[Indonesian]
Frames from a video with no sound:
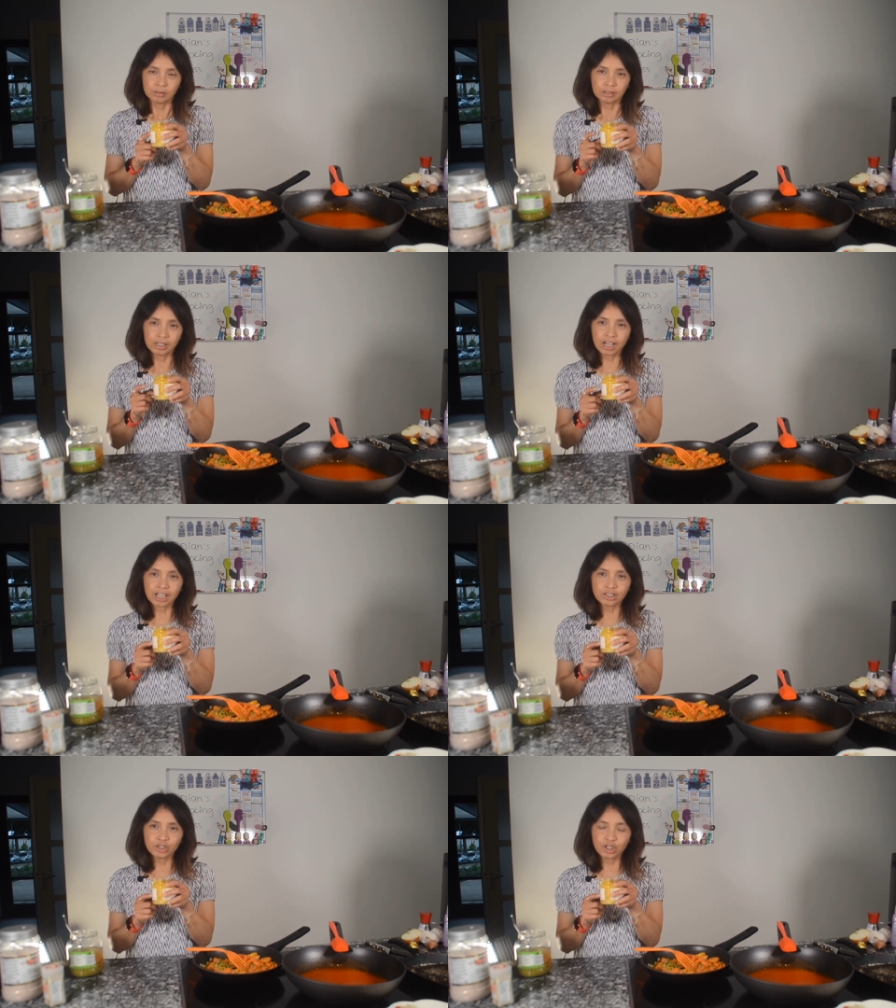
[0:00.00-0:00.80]

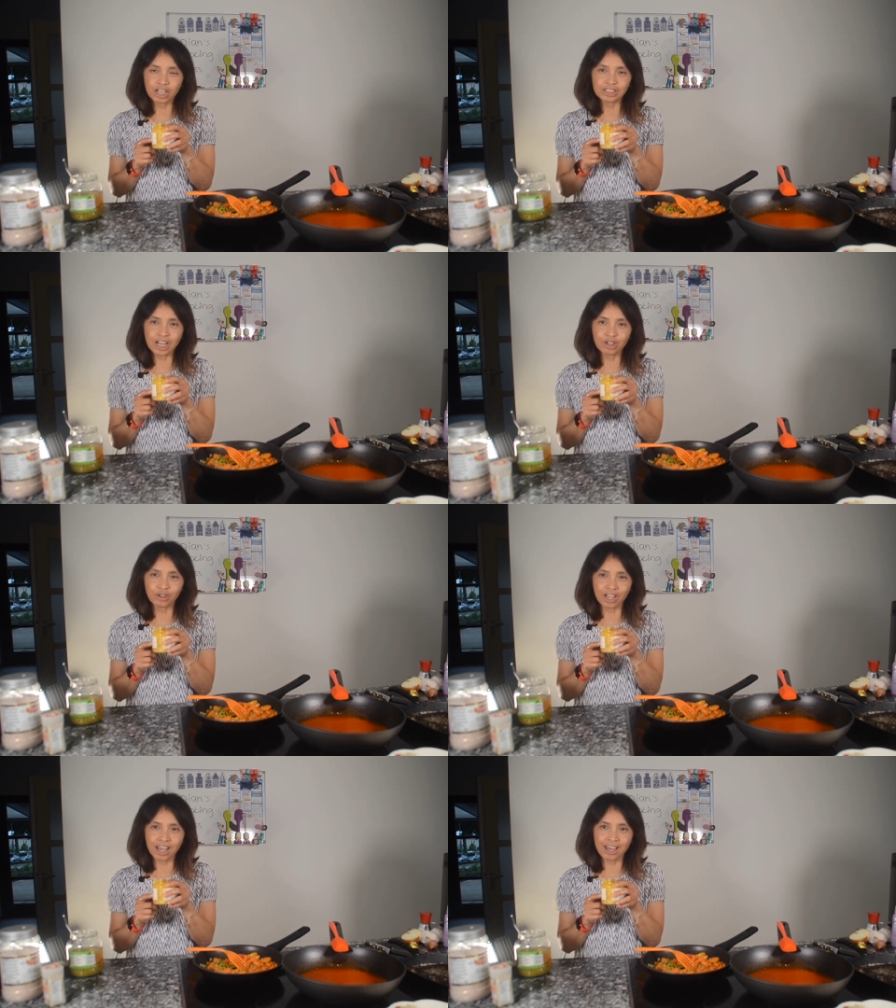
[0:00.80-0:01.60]
Dan juga
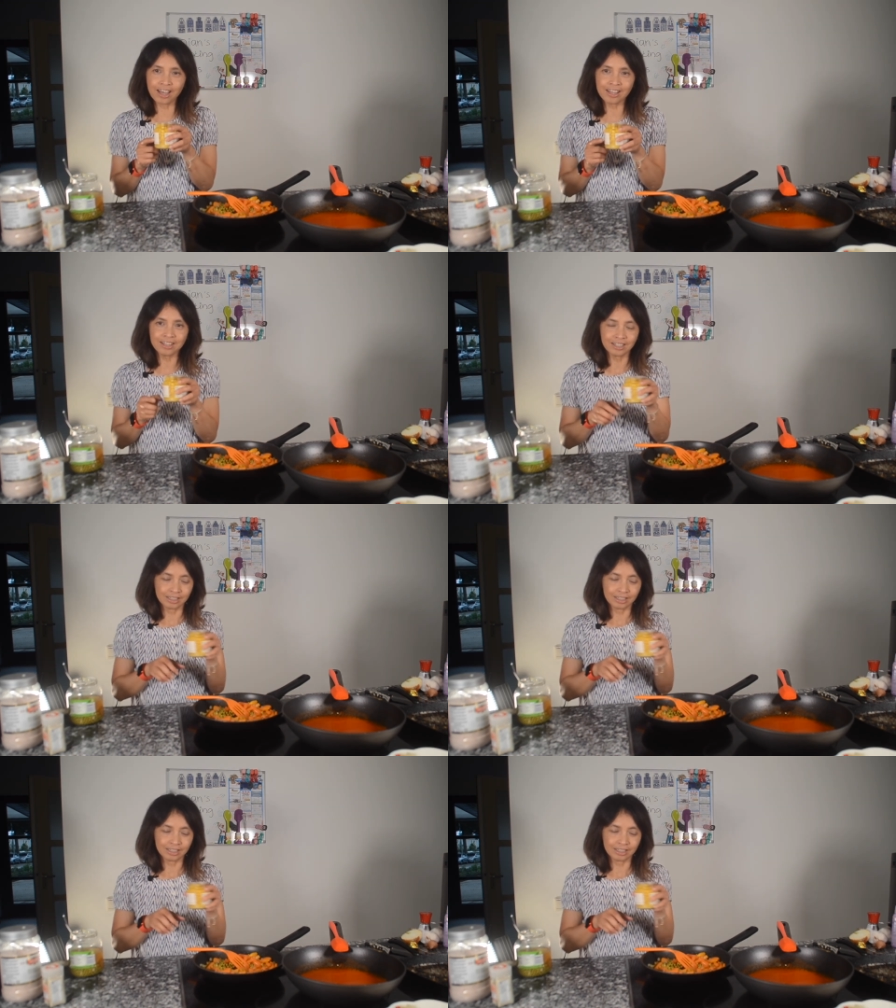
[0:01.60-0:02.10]
jagung ya.